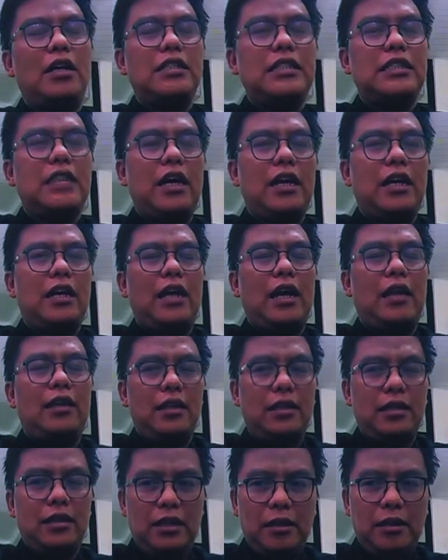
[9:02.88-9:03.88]
yang ada
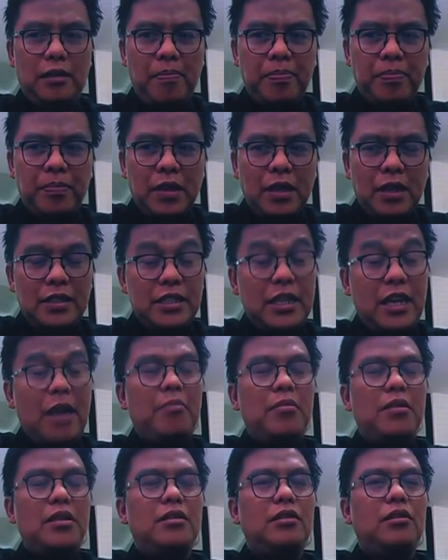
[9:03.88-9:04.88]
di
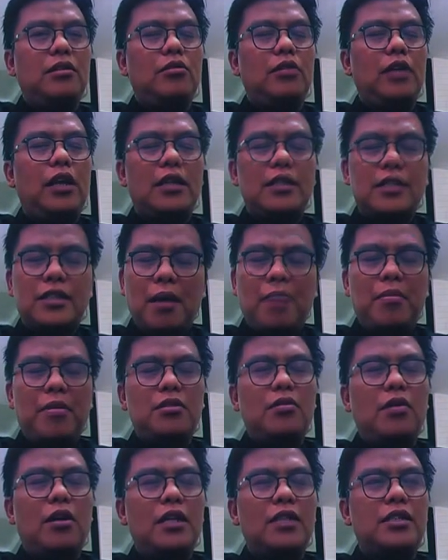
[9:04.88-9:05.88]
Ciamis itu dan sama
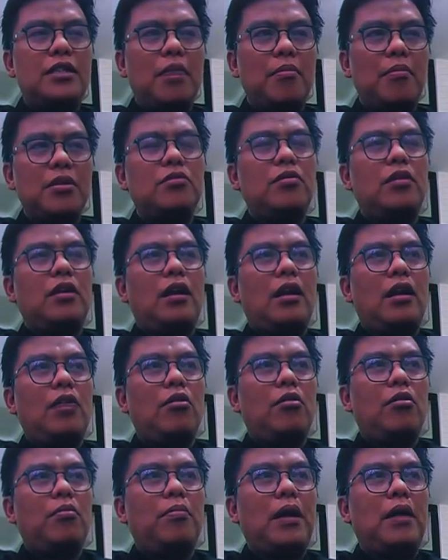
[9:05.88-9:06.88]
juga Ciamis itu adalah
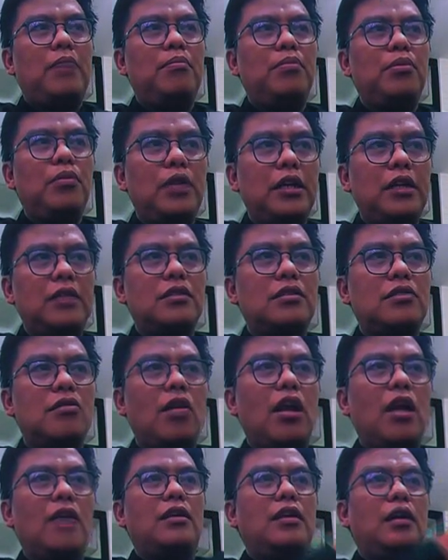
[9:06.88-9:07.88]
korban bully di
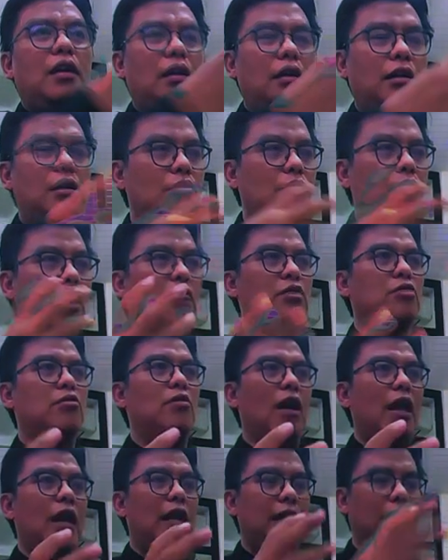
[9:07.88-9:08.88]
sekolahnya karena suka
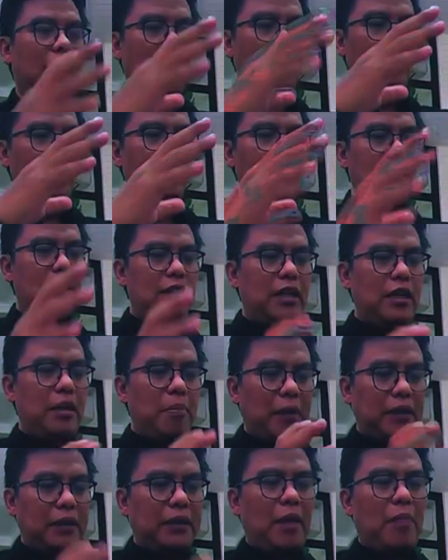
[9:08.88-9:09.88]
jualan. Nah, jadi
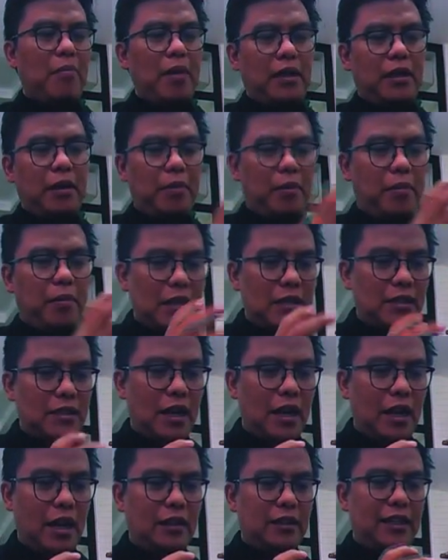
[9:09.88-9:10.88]
pertama ada
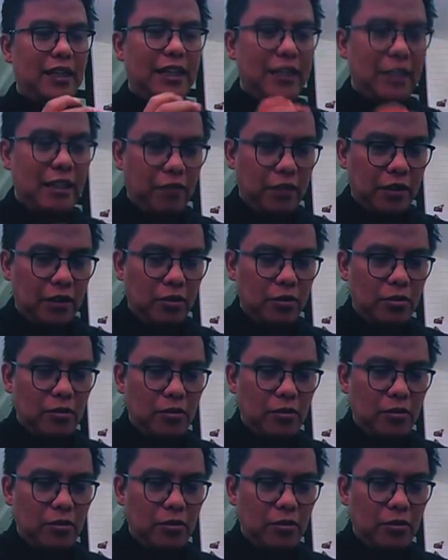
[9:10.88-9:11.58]
permasalahan individu,